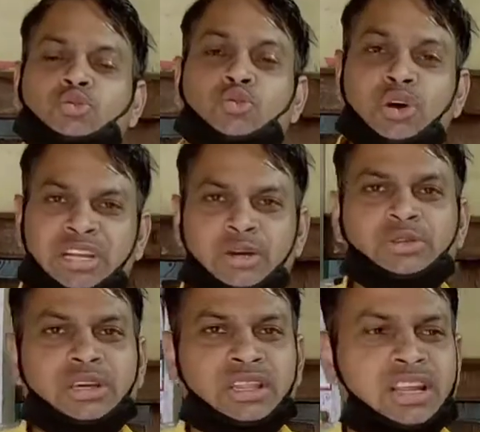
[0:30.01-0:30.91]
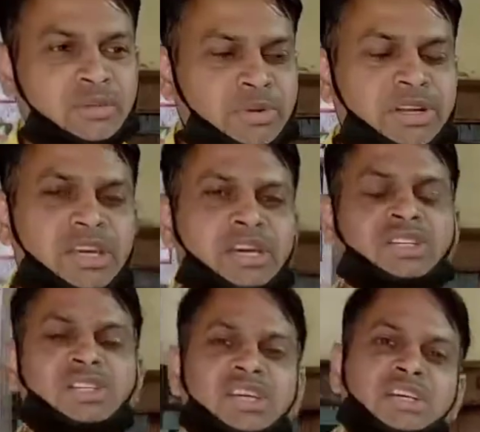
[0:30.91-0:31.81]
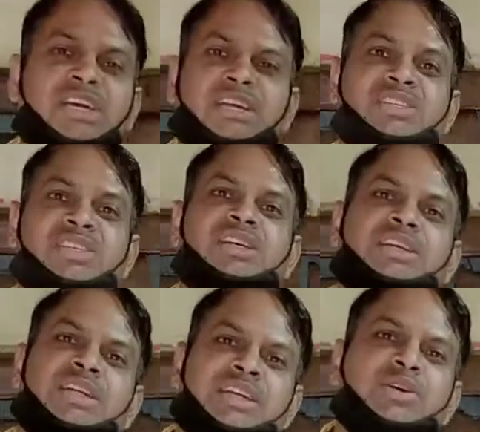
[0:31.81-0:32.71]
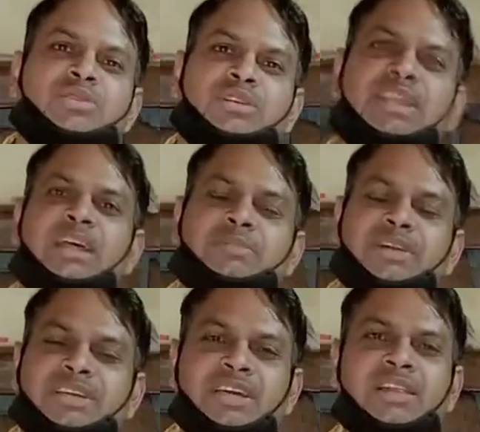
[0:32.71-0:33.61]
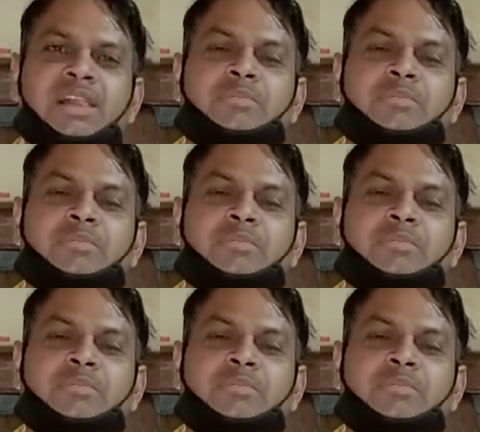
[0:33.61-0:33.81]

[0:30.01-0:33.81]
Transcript: कुकर की आवश्यकता नहीं पड़ेगी किसी गीजर किसी हीटर की आवश्यकता नहीं पड़ेगी